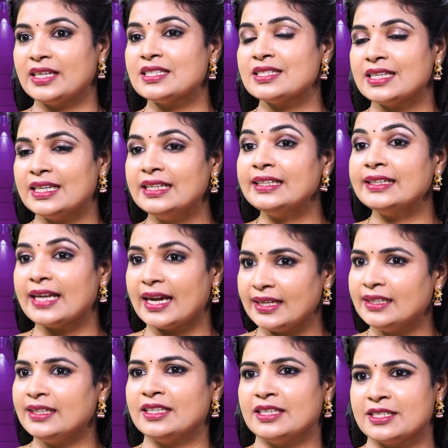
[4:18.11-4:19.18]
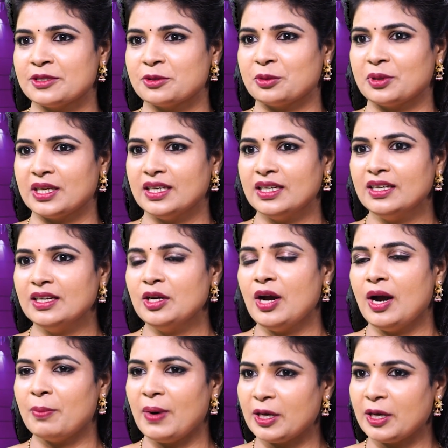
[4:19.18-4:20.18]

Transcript: అంటే స్కిన్ టైట్నింగ్ ఇస్తుంది hmm.